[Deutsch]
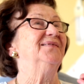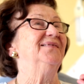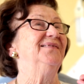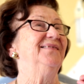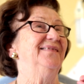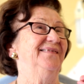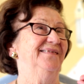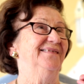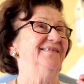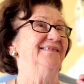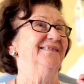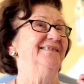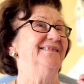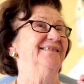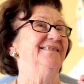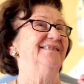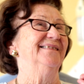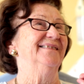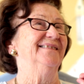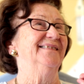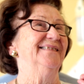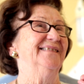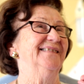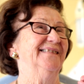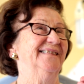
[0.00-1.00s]
Mensch gibt
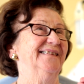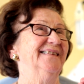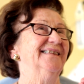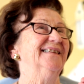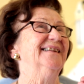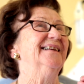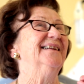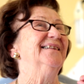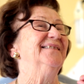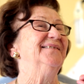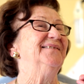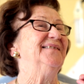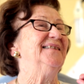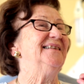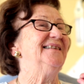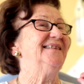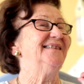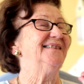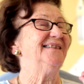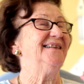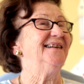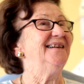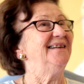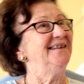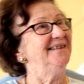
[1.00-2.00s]
einem auch
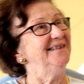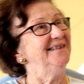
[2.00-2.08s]
viel